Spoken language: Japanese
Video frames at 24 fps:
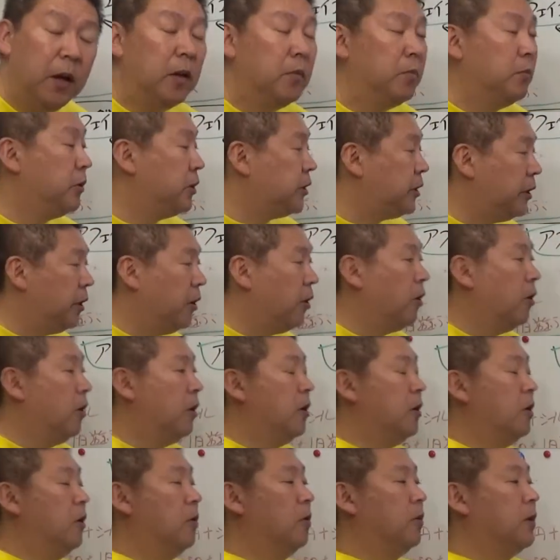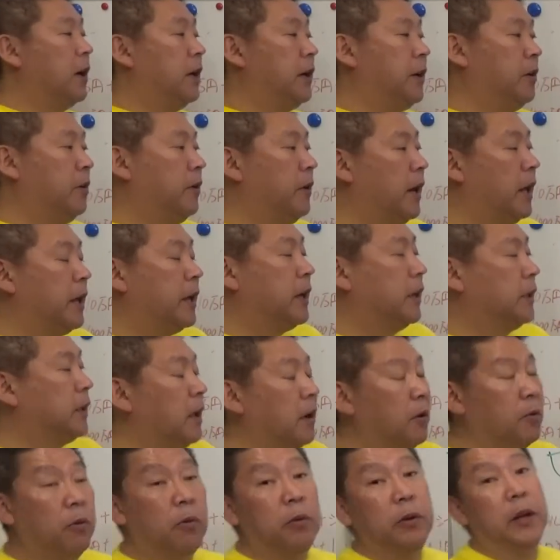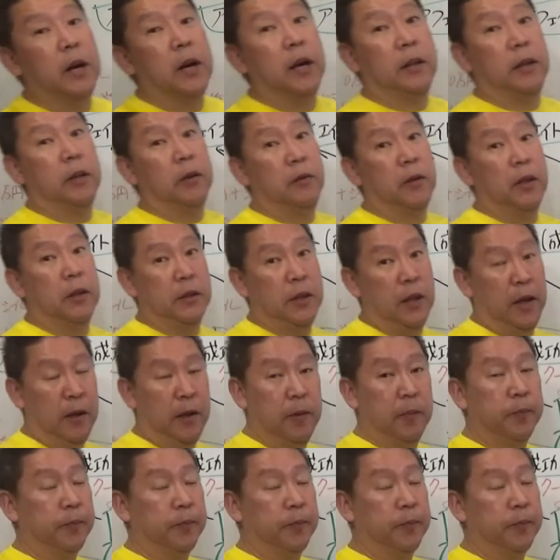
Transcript: むしろお金のない方はここで買ってください。